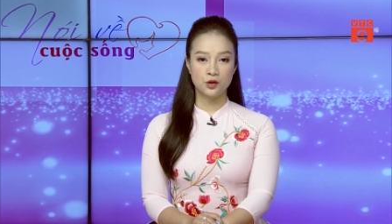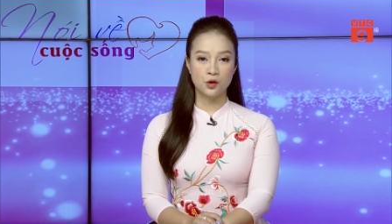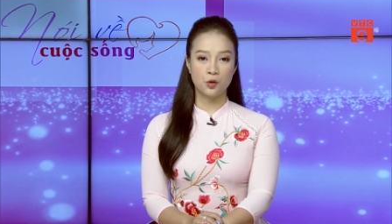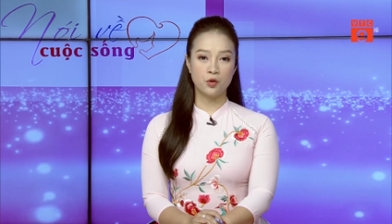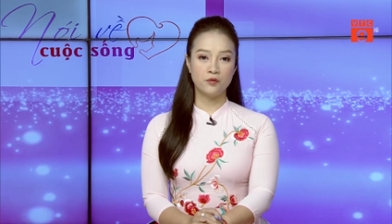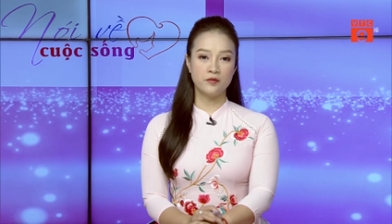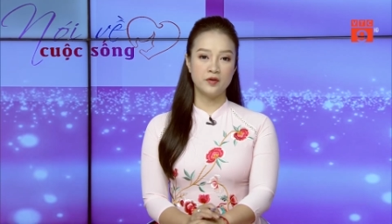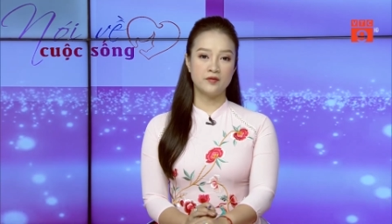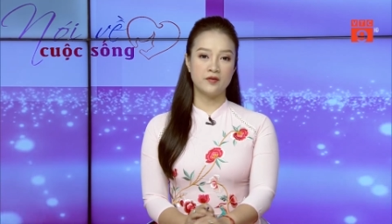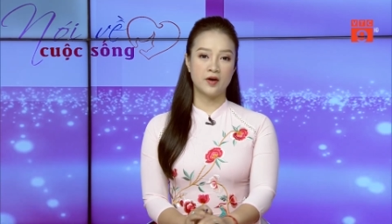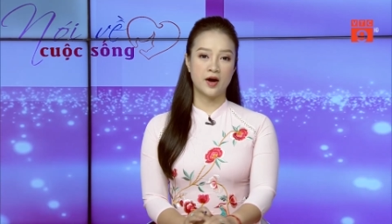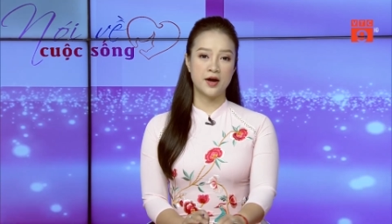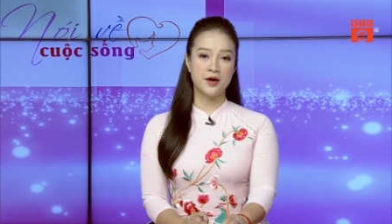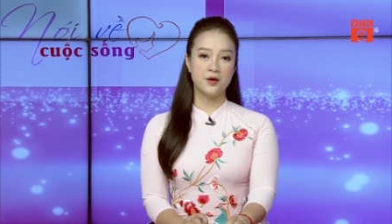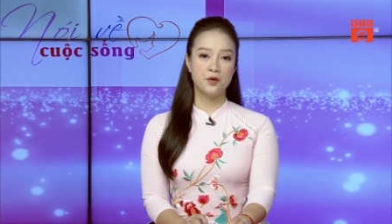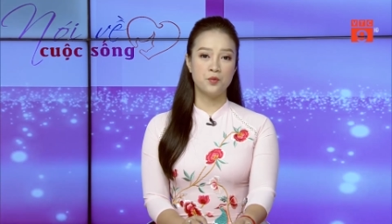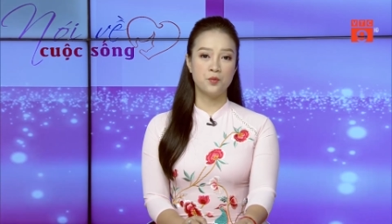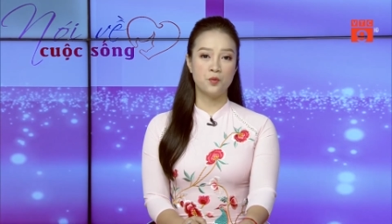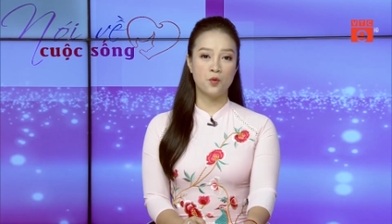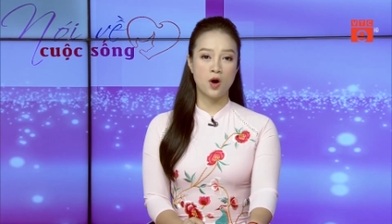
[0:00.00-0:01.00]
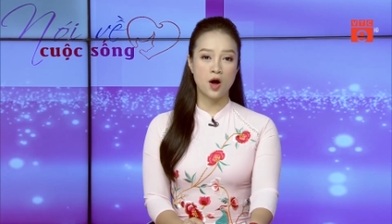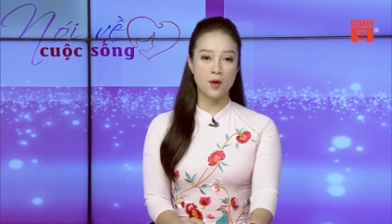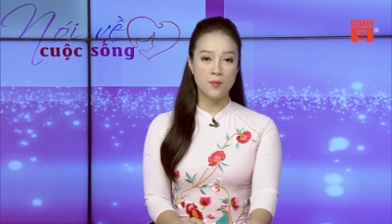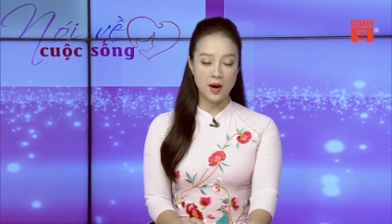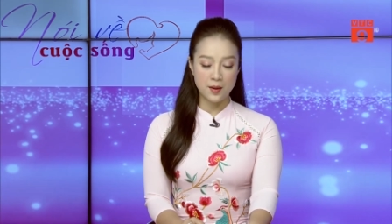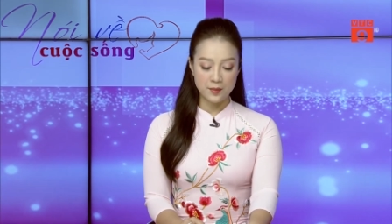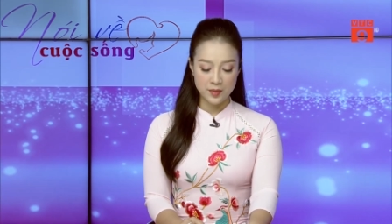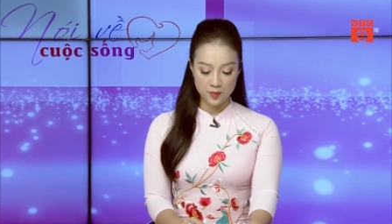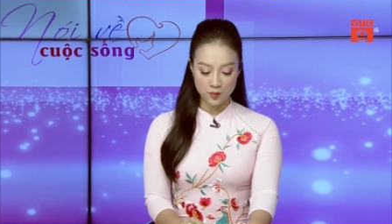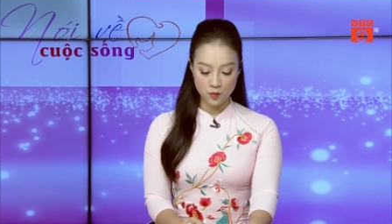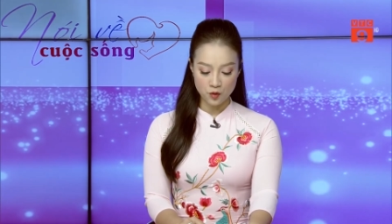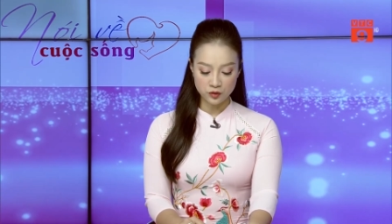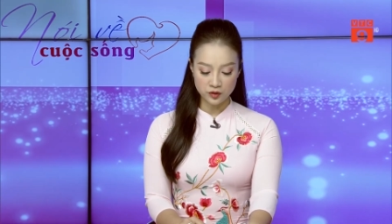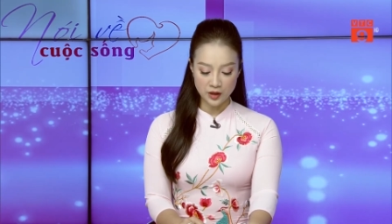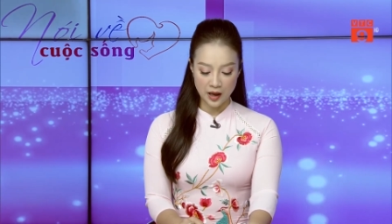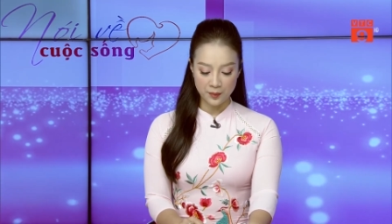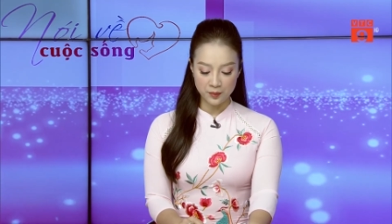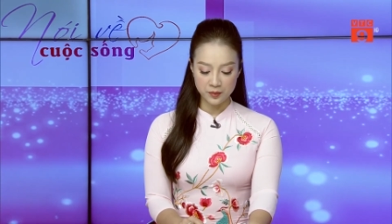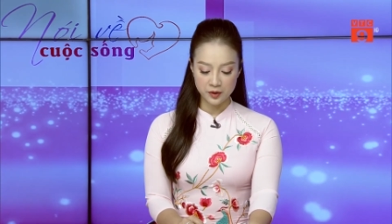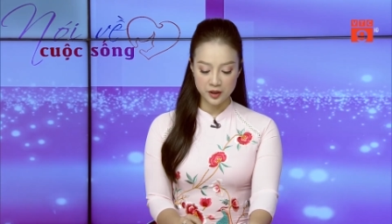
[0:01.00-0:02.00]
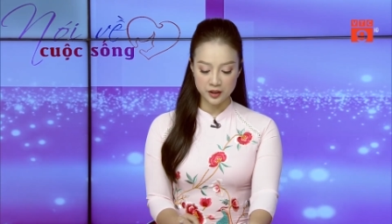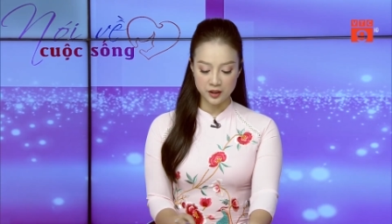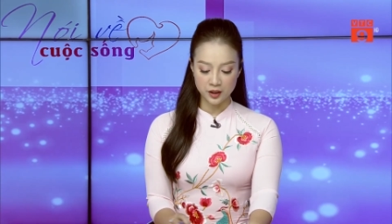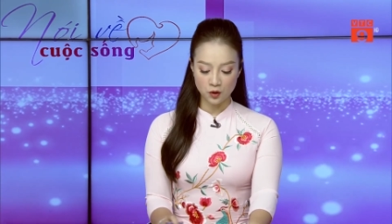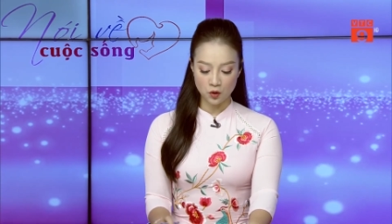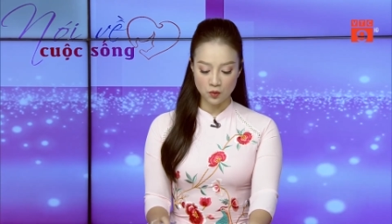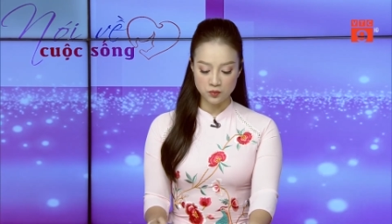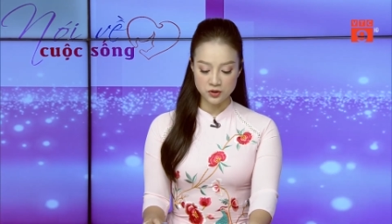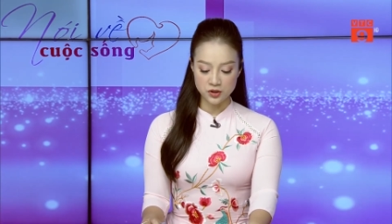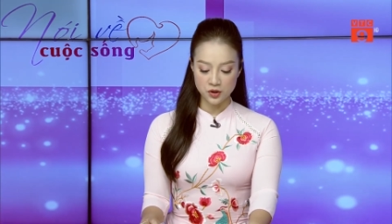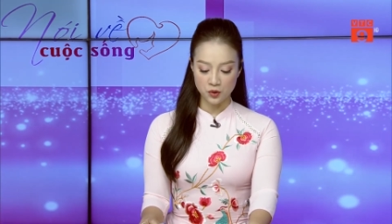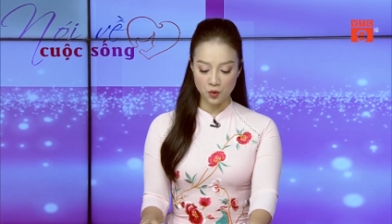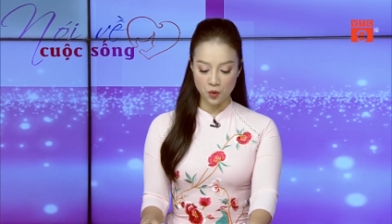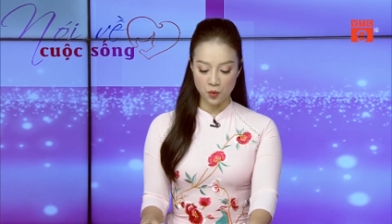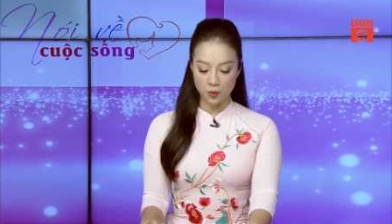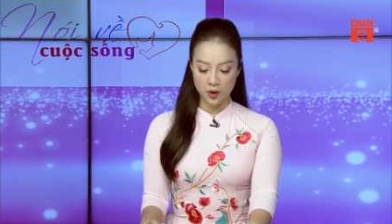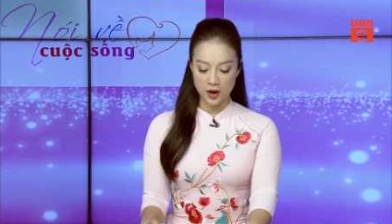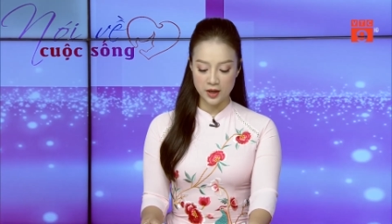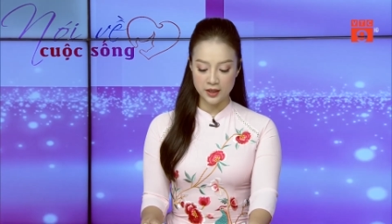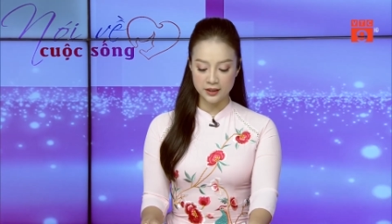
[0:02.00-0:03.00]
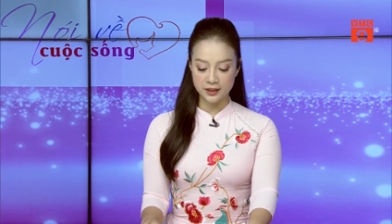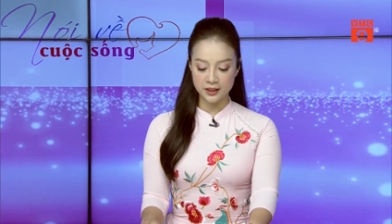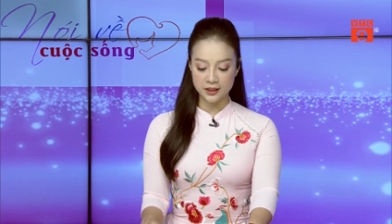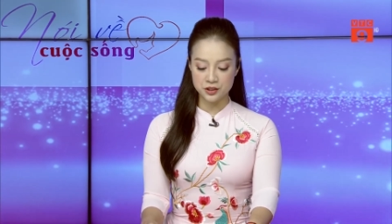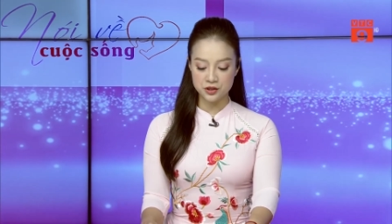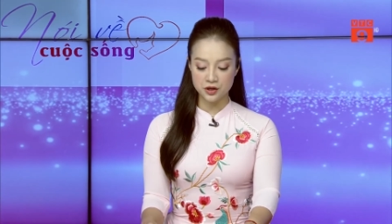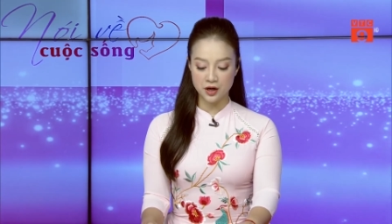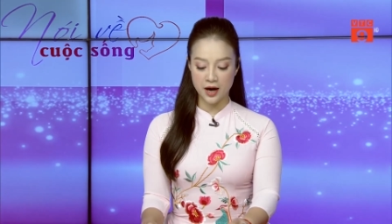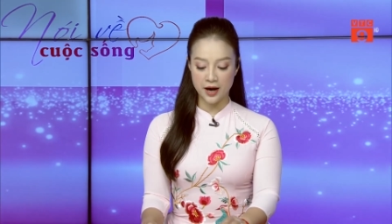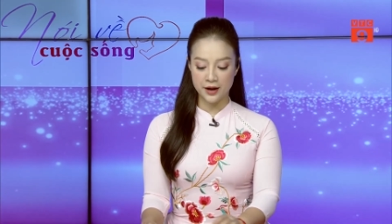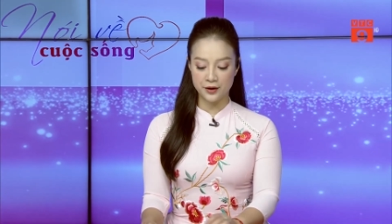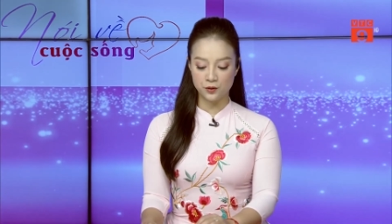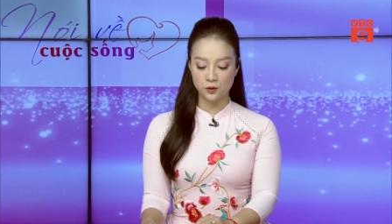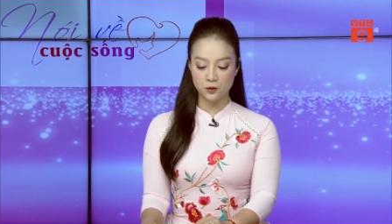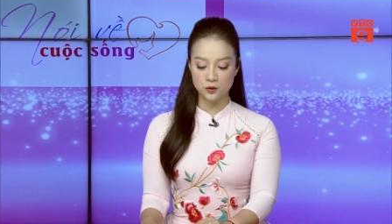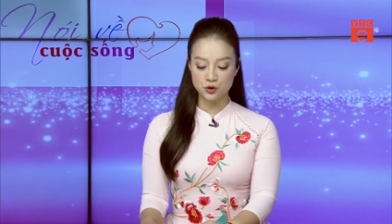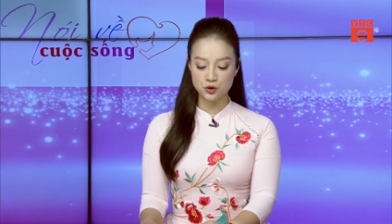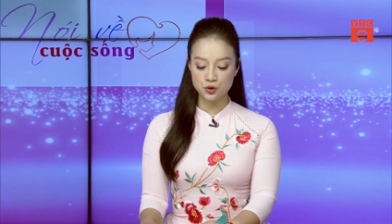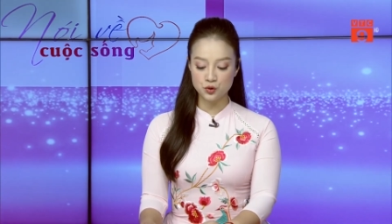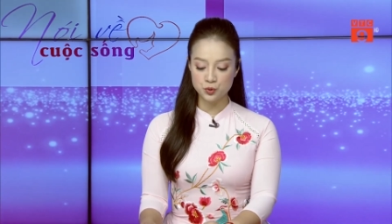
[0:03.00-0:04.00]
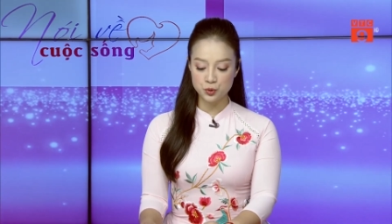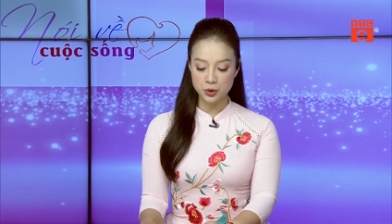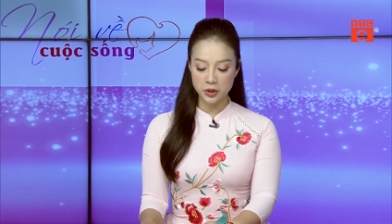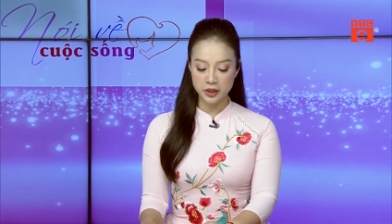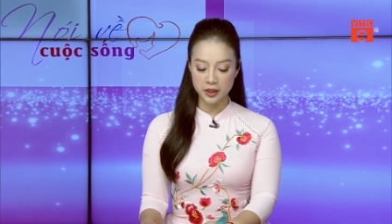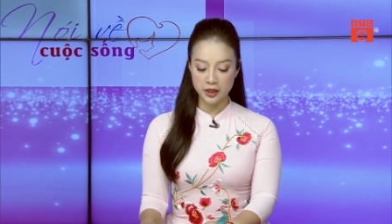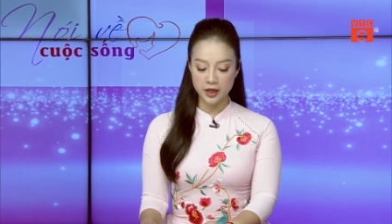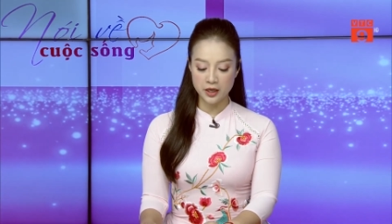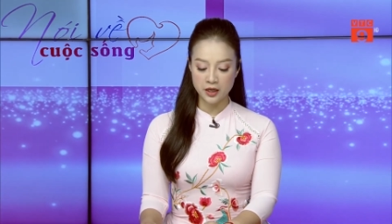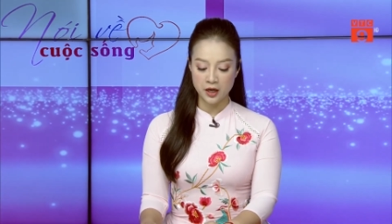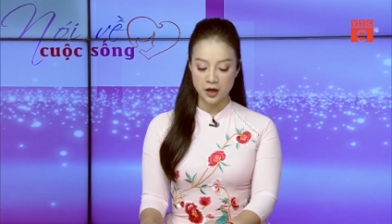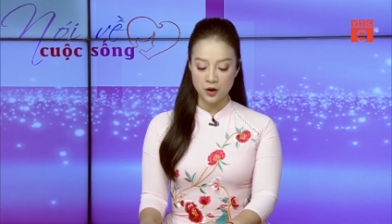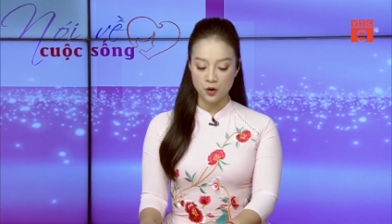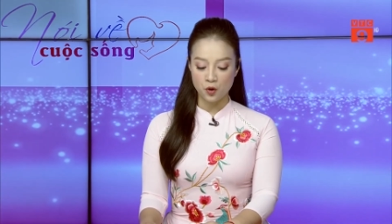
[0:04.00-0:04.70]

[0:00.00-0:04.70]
Quý vị, vào ngày hôm qua ba mươi mốt tháng mười thì Cục trưởng Cục Quản lý thị trường Hà Nội Chu Xuân Kiên